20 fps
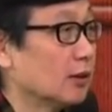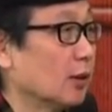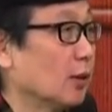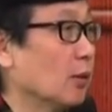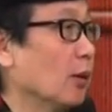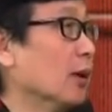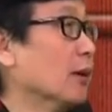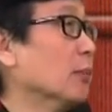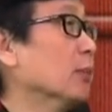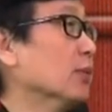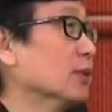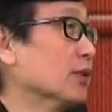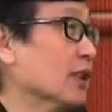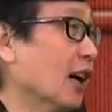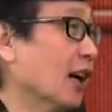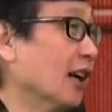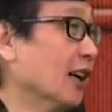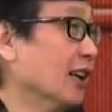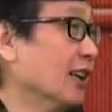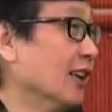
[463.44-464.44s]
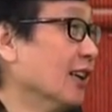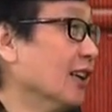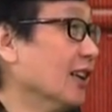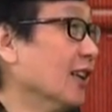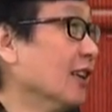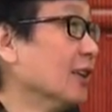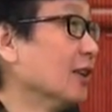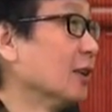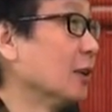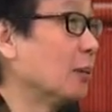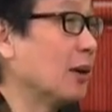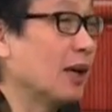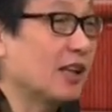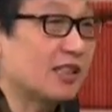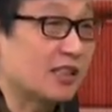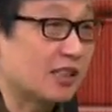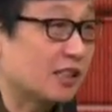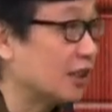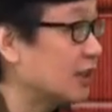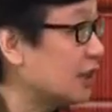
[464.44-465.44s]
找观音菩萨，对不对？
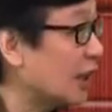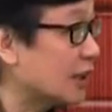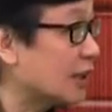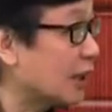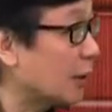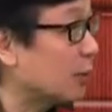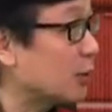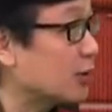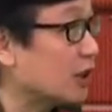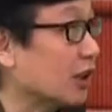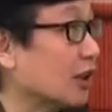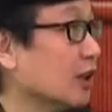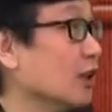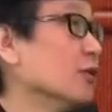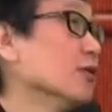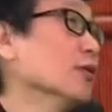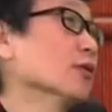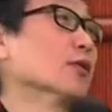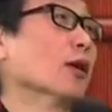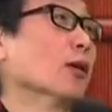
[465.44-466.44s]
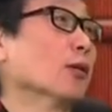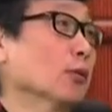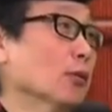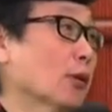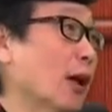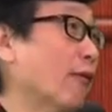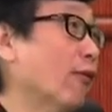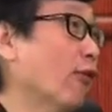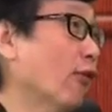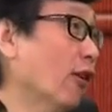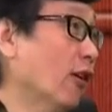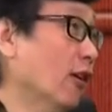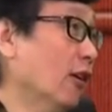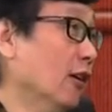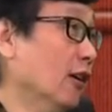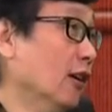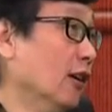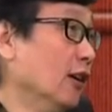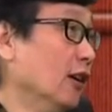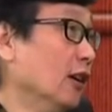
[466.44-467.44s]
实在再不行就找如来
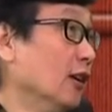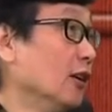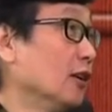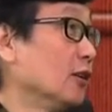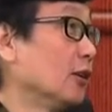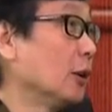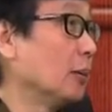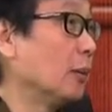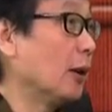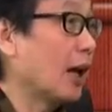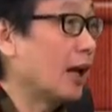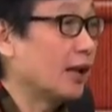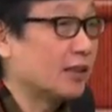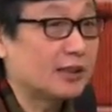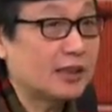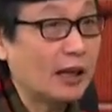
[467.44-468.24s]
佛，对不对？